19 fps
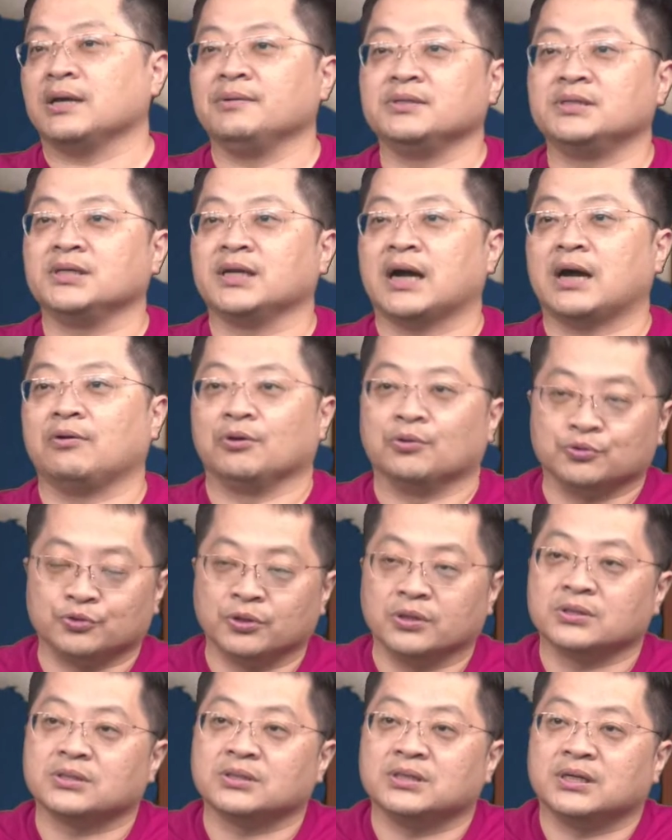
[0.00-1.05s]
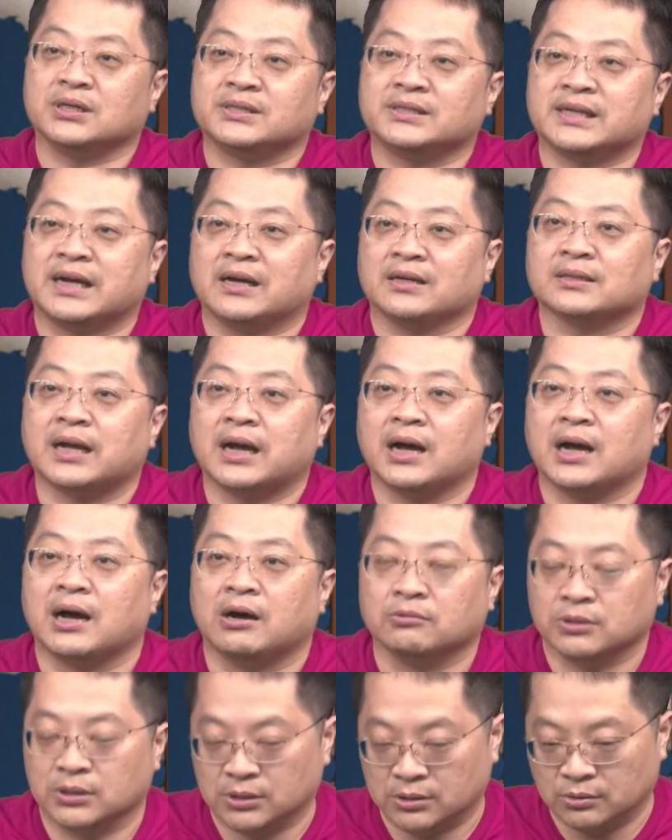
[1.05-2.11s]
C 拉回，我觉得是一个相当好
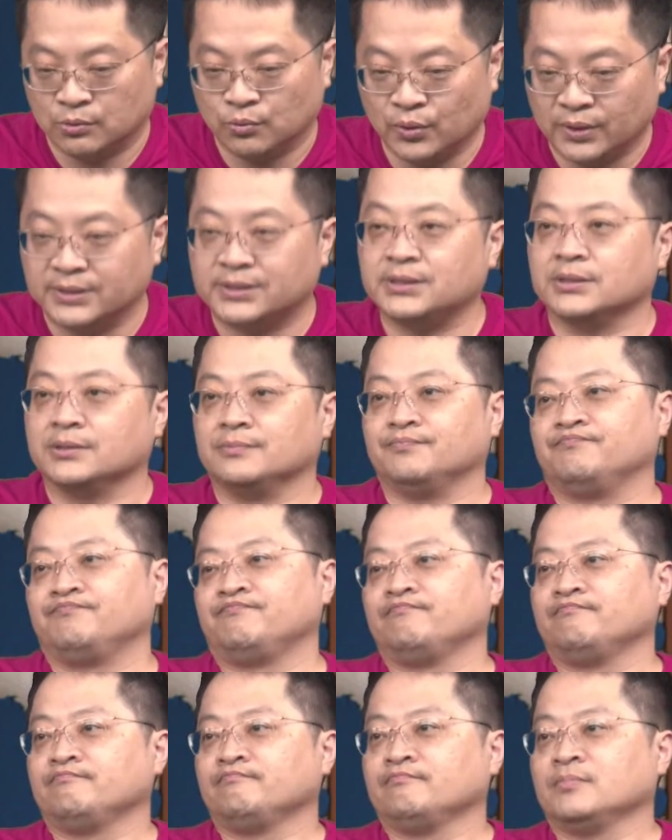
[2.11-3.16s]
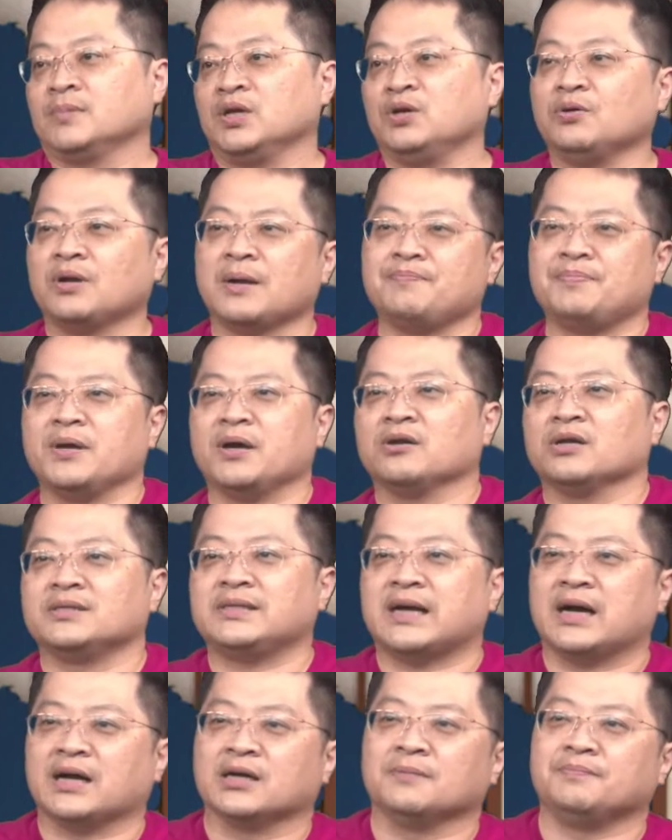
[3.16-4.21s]
的位置，因为它标的
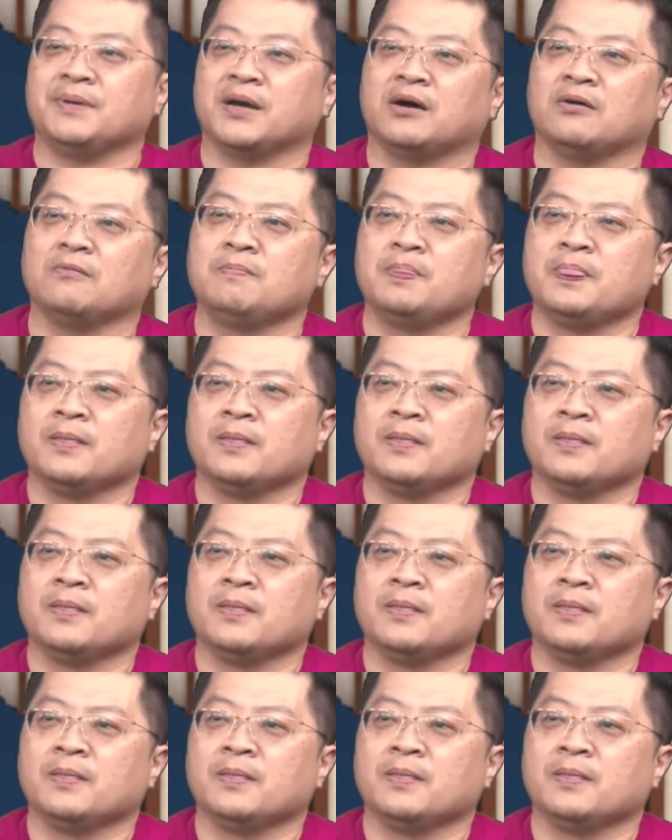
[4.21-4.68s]
价格标。